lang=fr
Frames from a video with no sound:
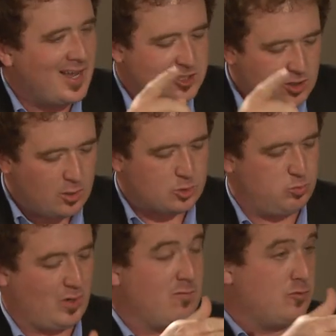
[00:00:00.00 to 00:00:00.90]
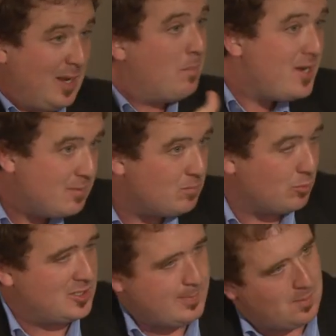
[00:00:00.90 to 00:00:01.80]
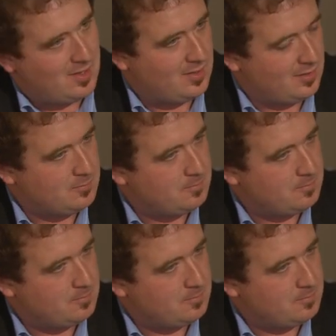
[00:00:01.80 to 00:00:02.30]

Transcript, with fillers: À cette heure, je pourrais vous appeler pour ces bébelles-là.